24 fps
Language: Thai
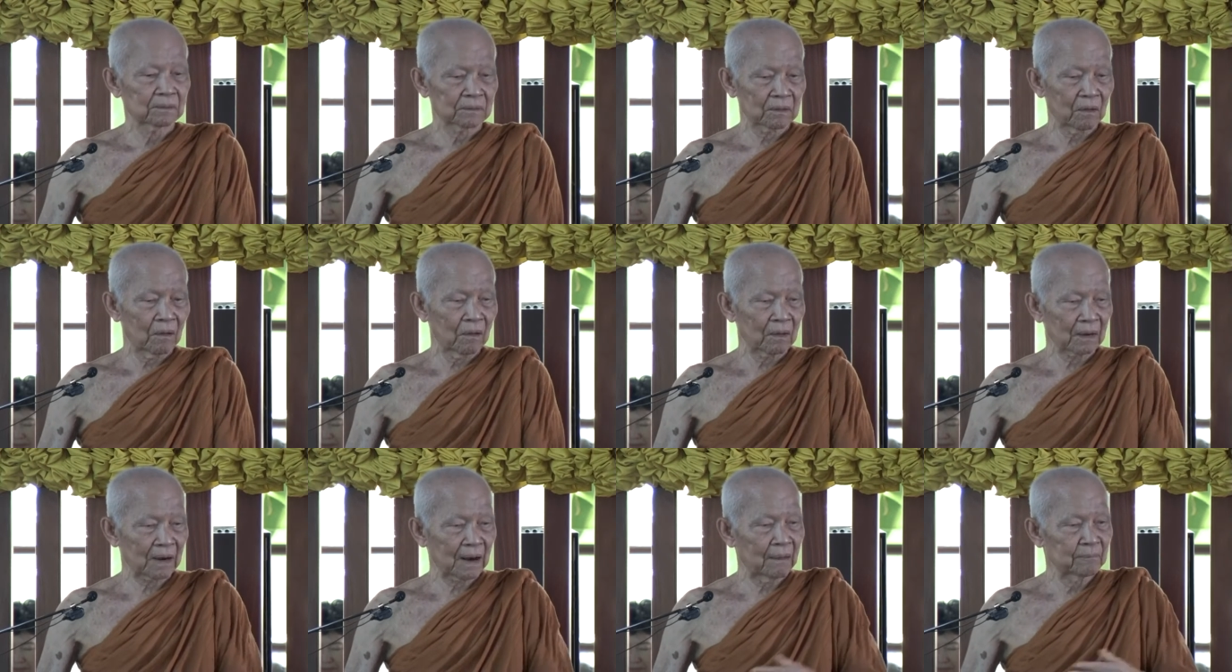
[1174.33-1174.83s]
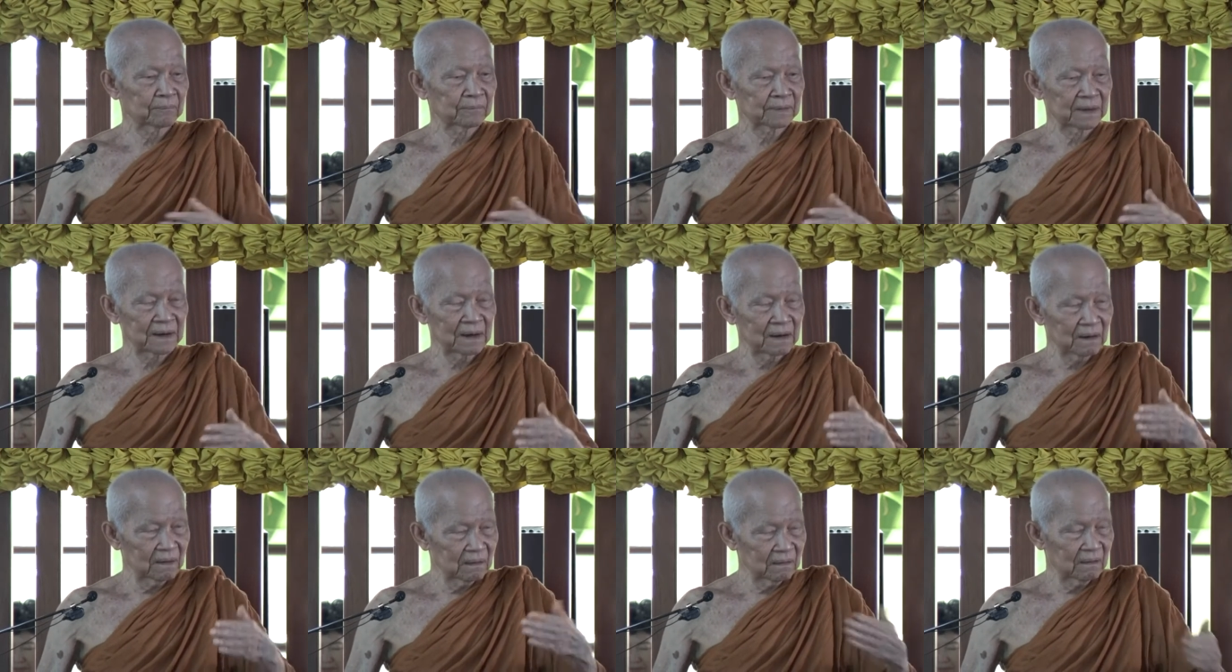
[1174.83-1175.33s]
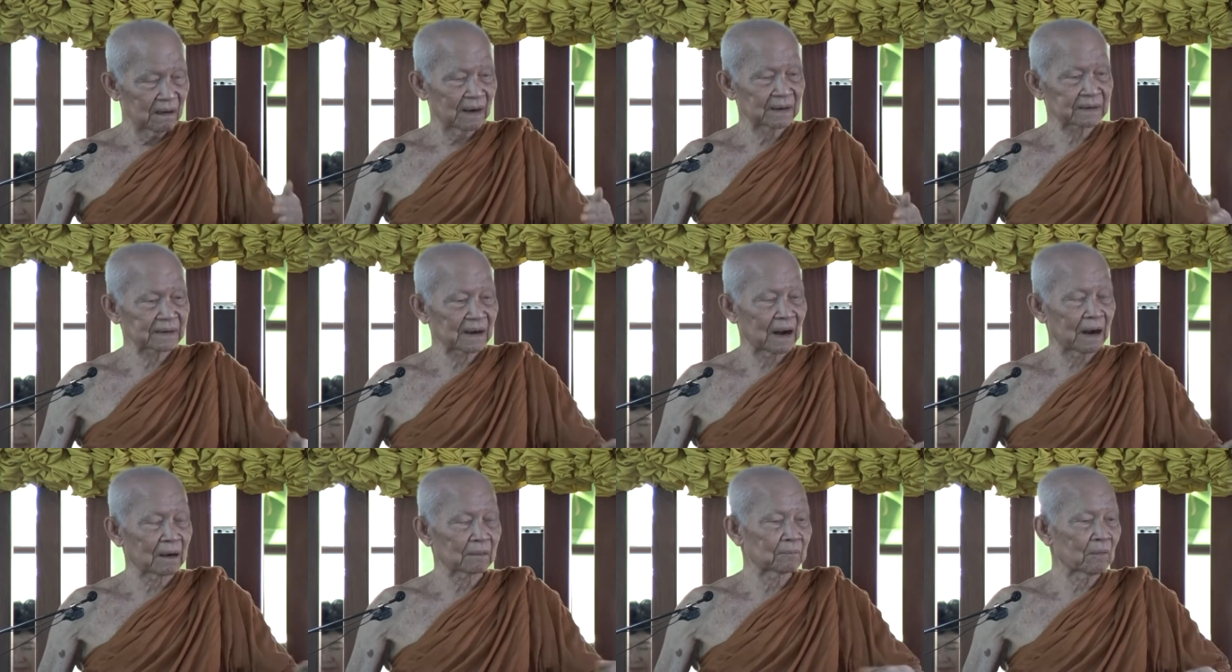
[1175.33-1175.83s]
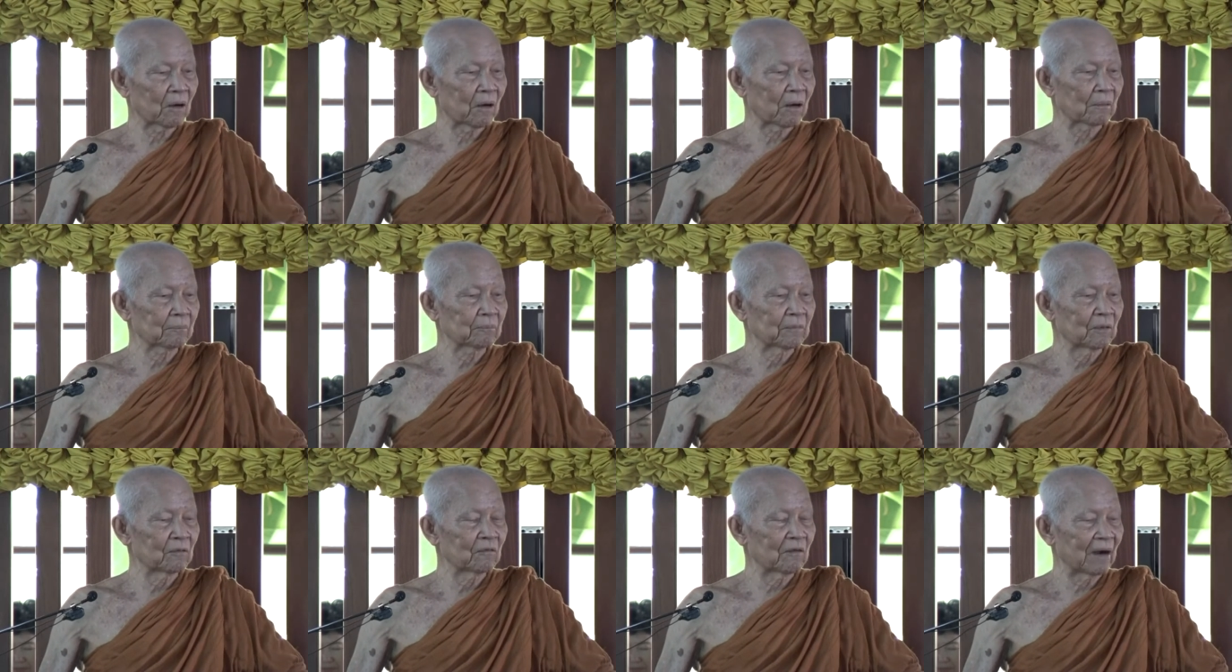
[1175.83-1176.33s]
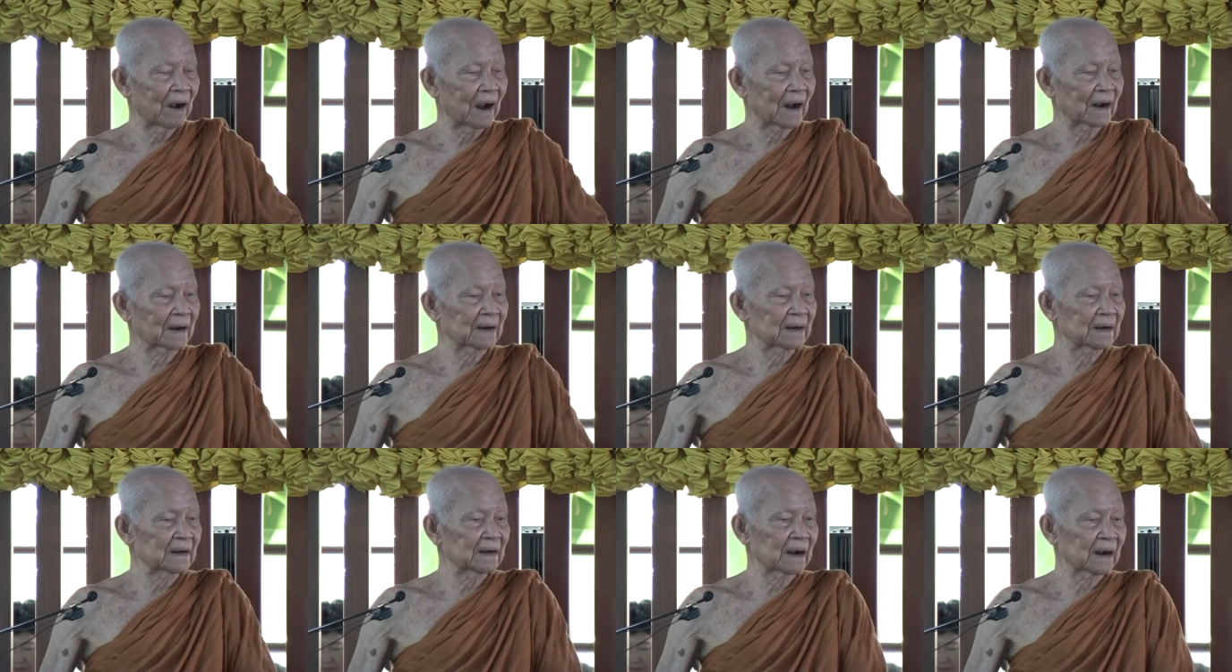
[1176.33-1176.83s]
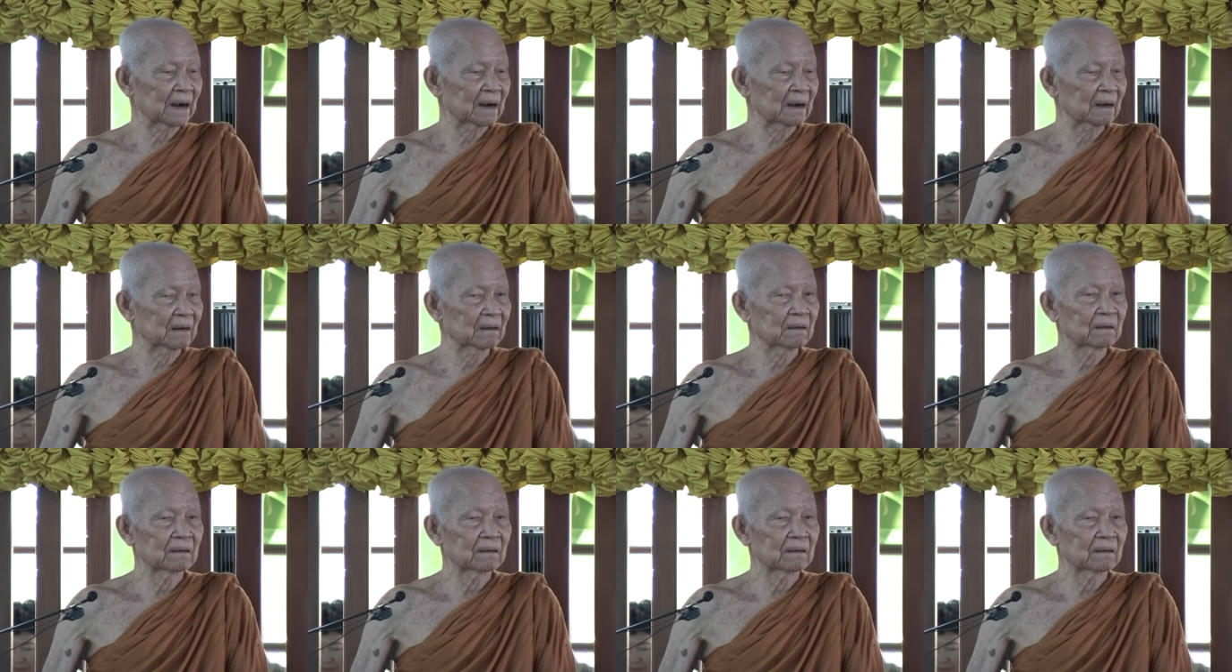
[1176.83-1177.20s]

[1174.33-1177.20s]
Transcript: ทองคำที่เหลือจากมอบเมื่อวานนี้นั้น